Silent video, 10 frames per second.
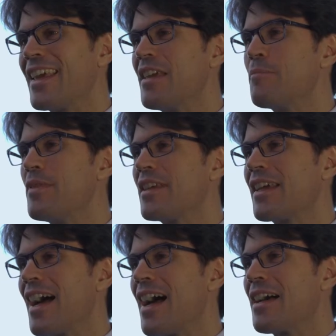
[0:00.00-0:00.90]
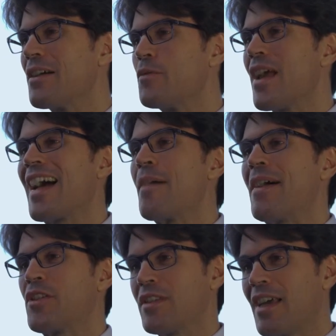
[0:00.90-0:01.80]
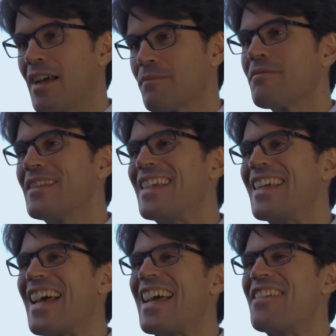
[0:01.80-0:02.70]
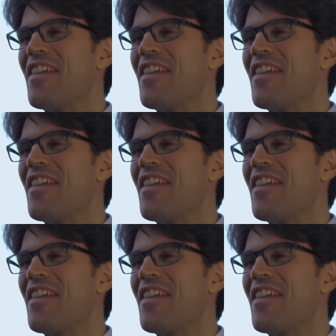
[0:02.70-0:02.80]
che implica una capacità di creare